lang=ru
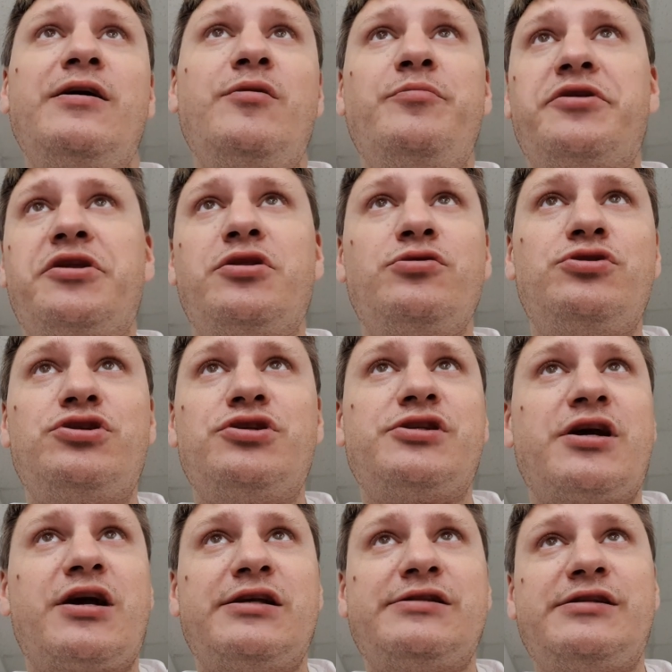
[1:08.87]
Предыдущий
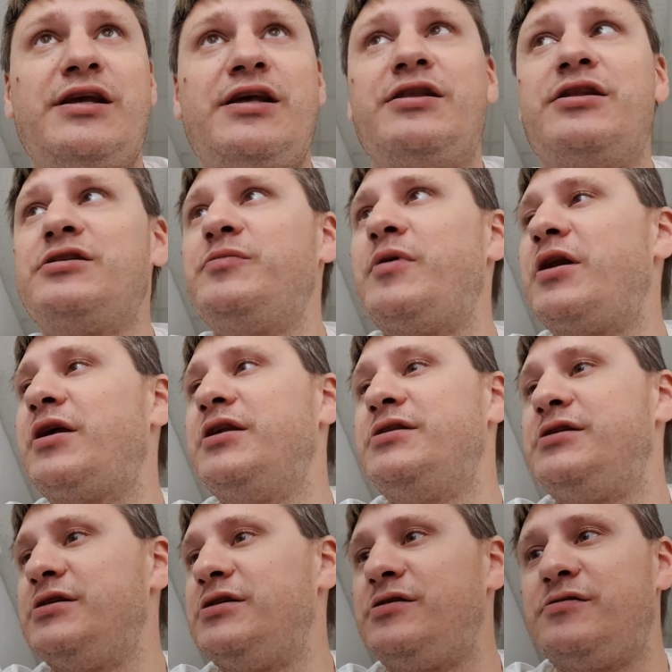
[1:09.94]
заказ на
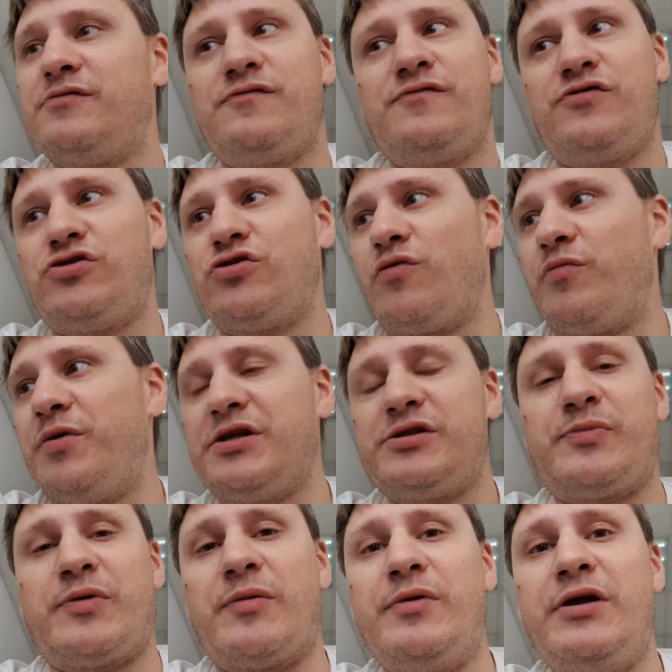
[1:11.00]
Яндекс.Маркете все без
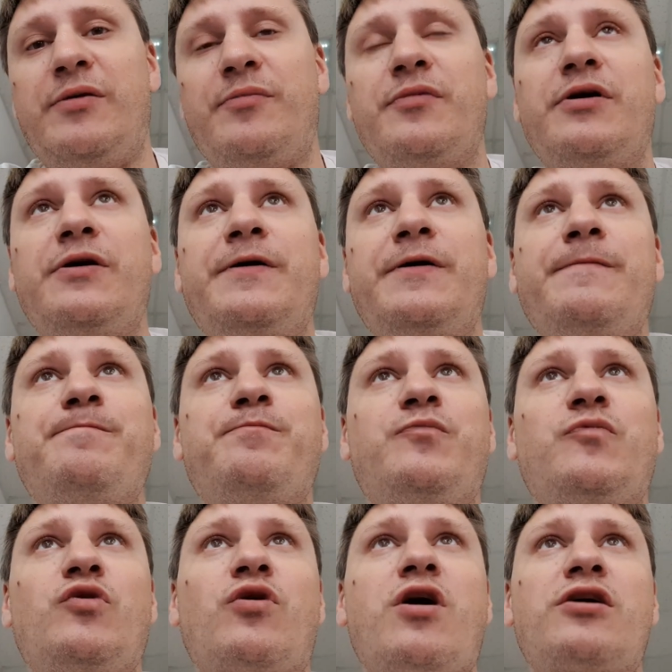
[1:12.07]
проблем.
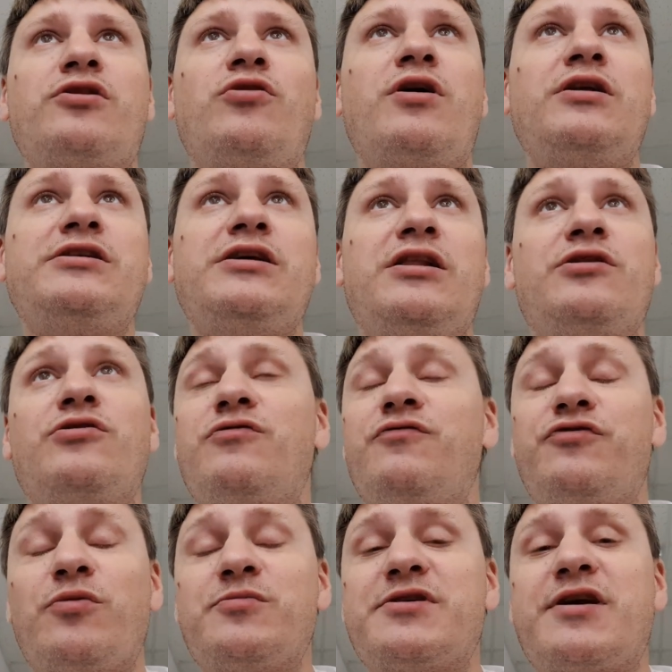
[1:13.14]
Но как только дело, ну в
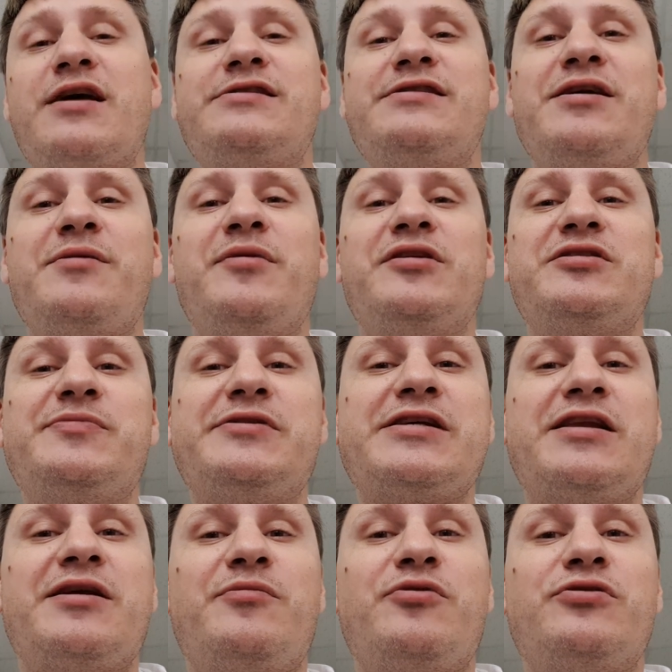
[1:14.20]
том заказе не было
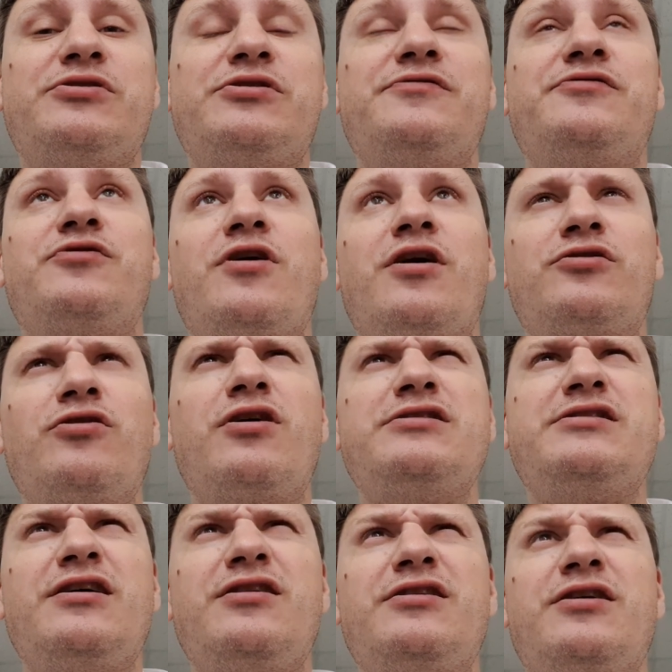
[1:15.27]
списания бонусов, но как только
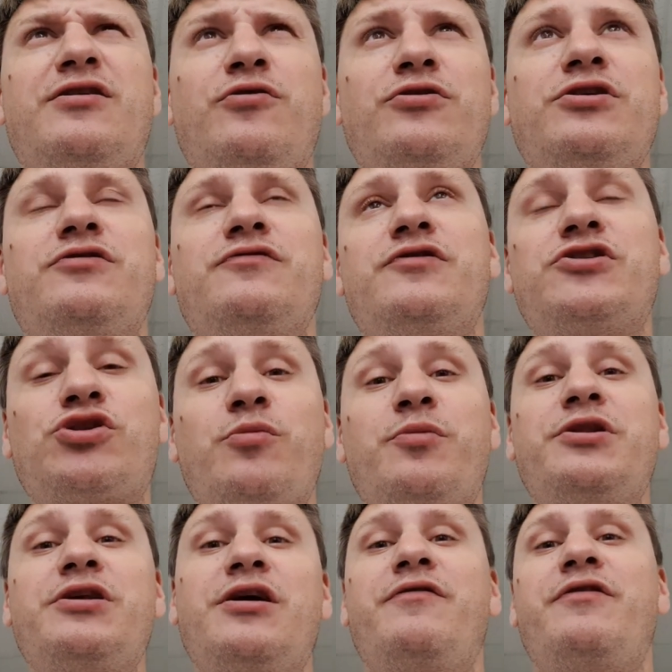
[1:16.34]
дело доходит, и вы чтобы
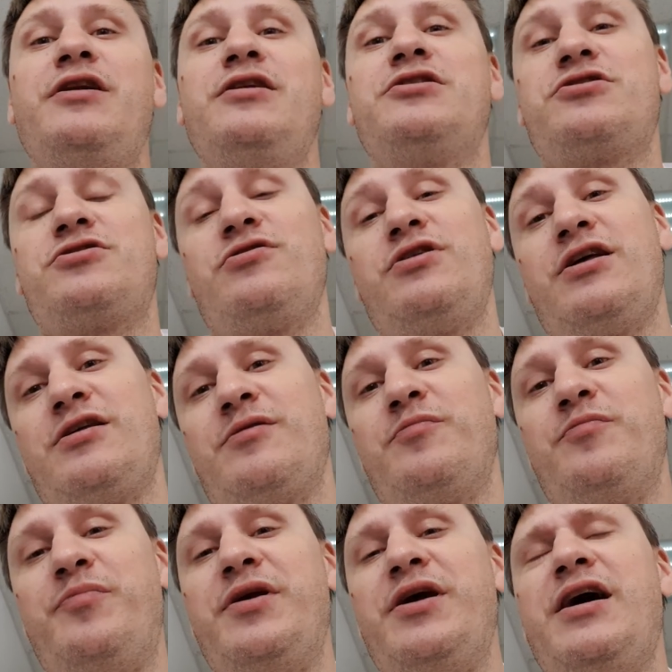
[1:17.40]
не говорили, что я там
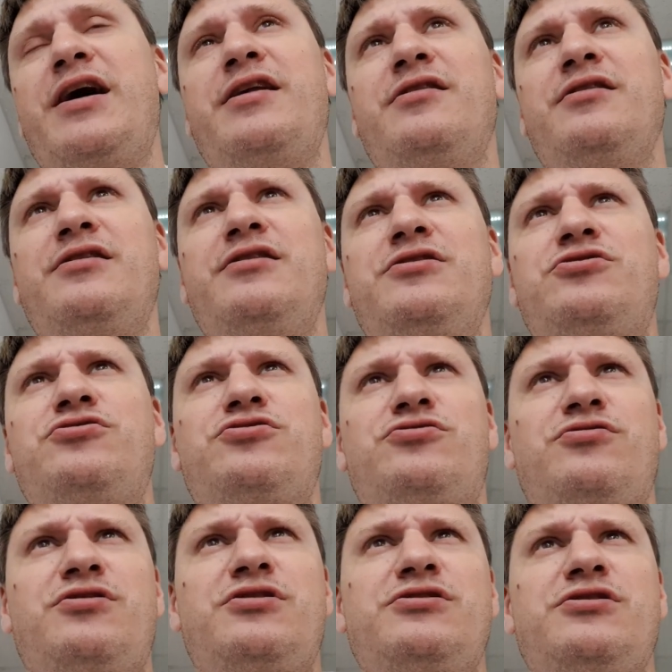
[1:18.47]
пиарил или еще
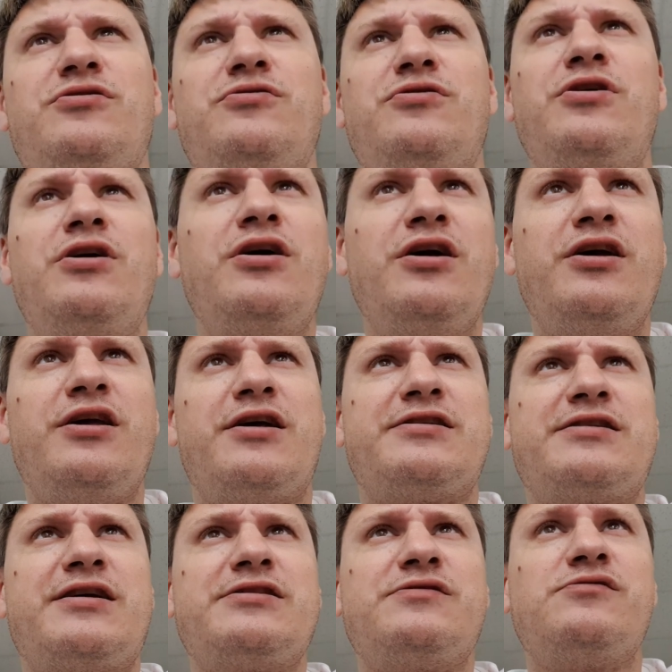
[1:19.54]
что-то делаю, я
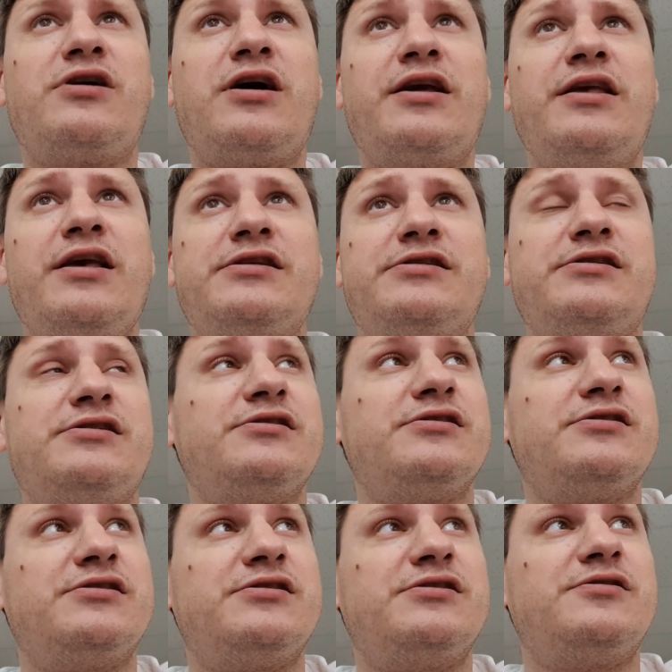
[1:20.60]
рассказываю как есть.
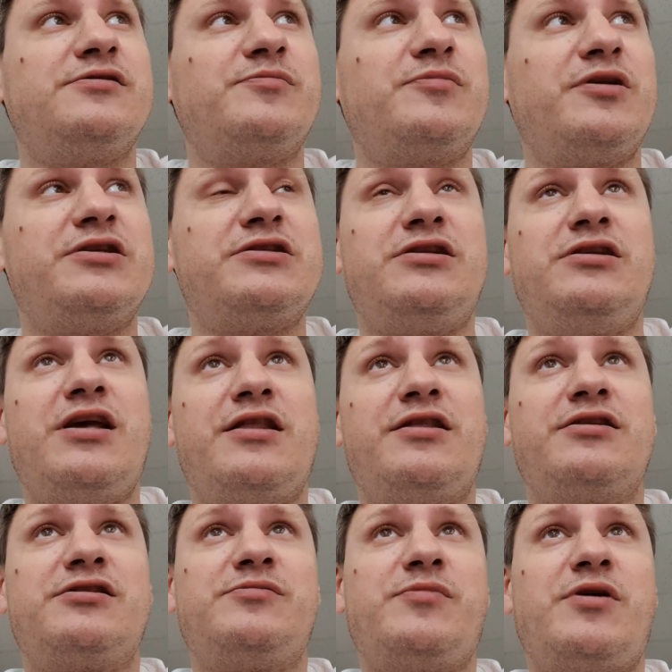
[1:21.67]
Э, если
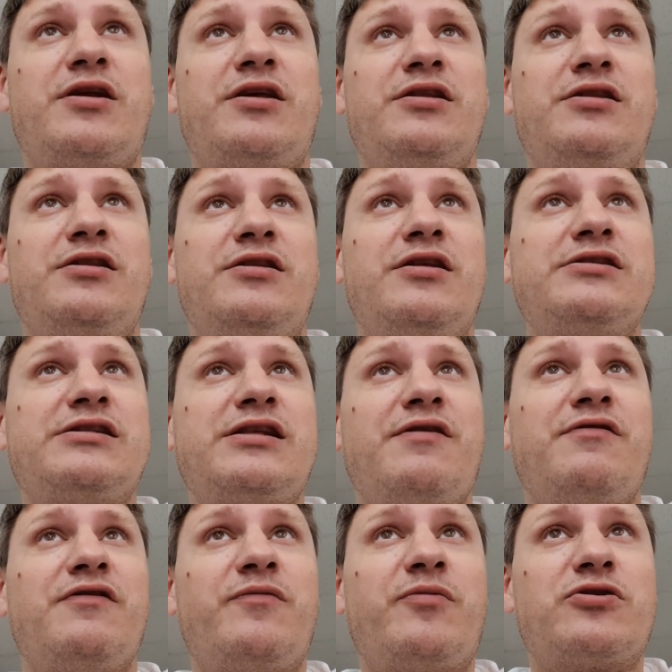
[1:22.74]
Яндекс Маркет
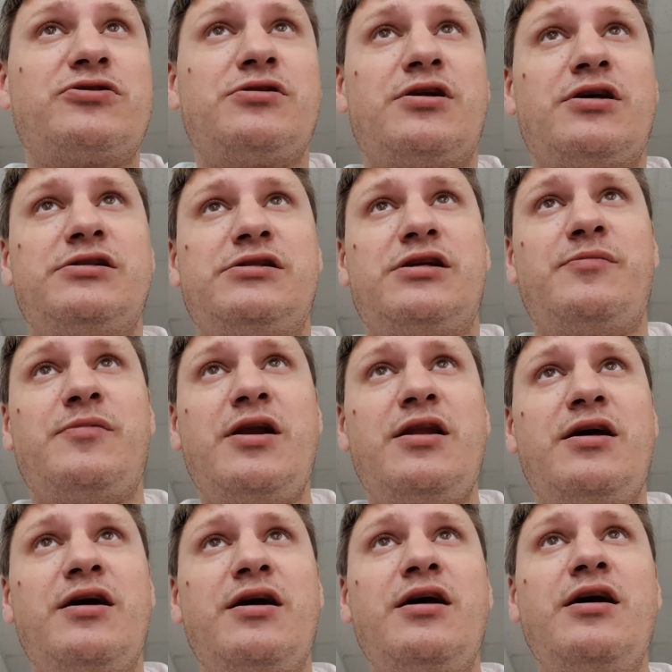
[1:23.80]
доставил в прошлый раз
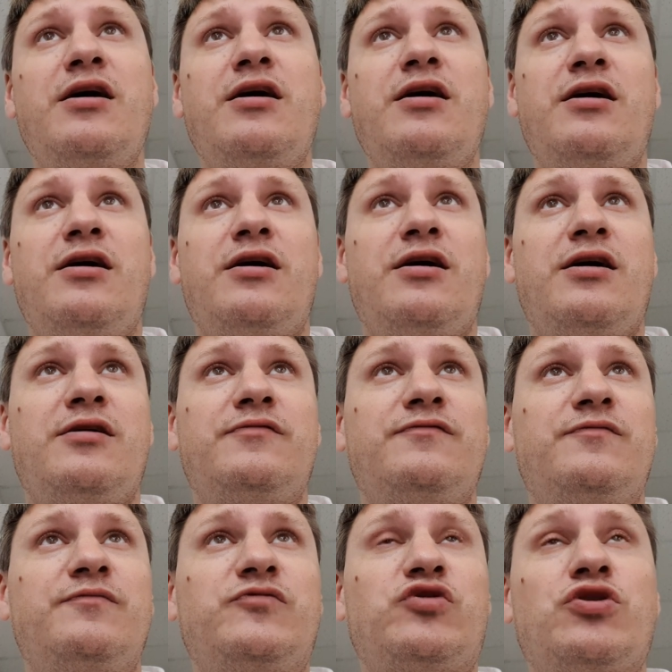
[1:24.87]
нормально, э,
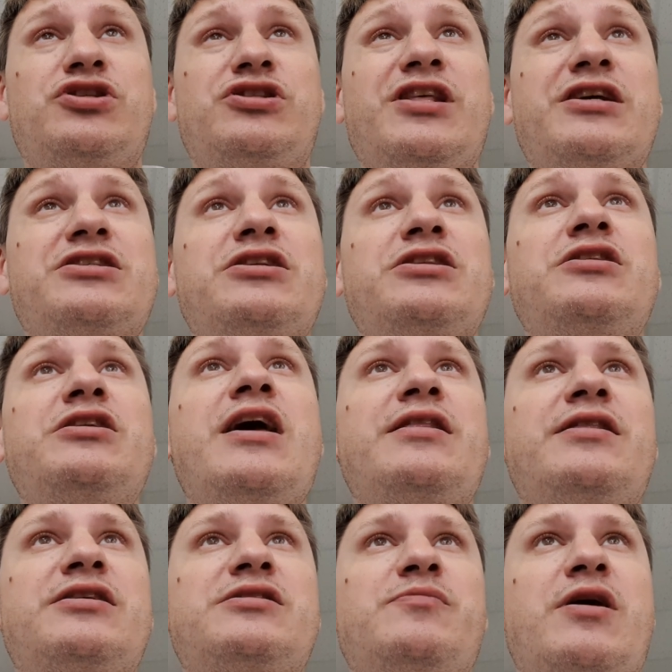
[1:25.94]
то есть даже не
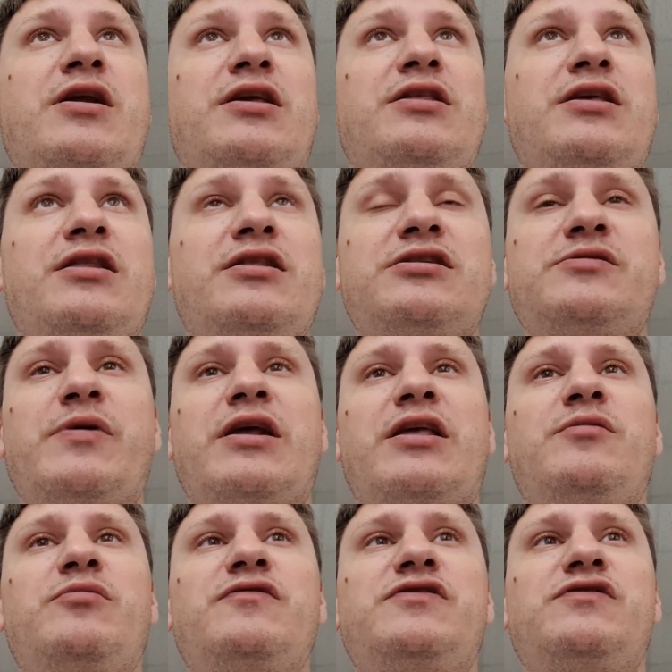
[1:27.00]
Яндекс Маркет, Яндекс Маркет
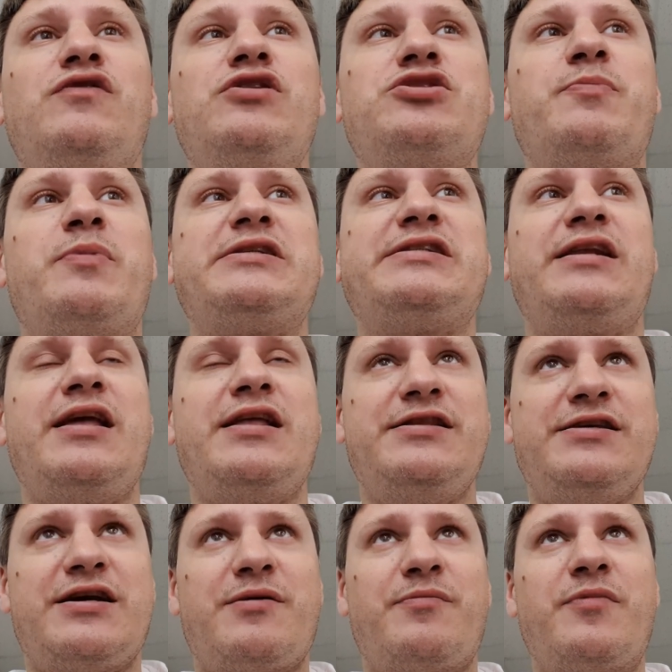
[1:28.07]
был всего лишь
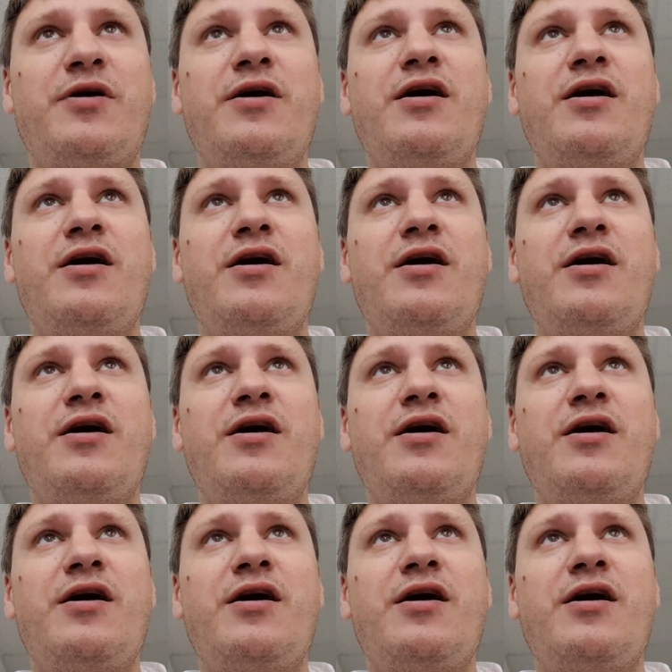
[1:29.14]
посредником.